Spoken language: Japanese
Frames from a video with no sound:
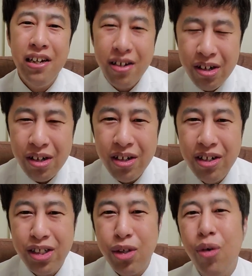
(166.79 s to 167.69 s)
うん。
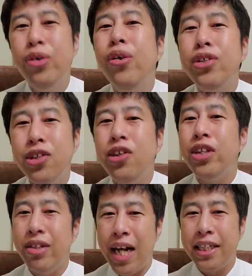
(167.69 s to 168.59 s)
そこどうするのっ
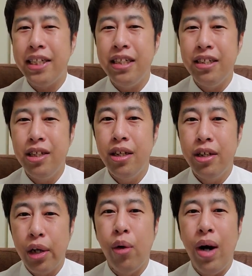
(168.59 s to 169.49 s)
ていう話。
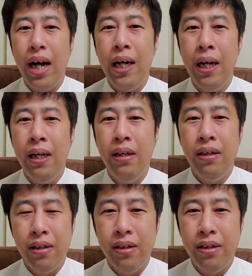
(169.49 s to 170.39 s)
今日は。
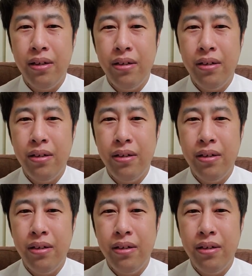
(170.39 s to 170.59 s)
うん。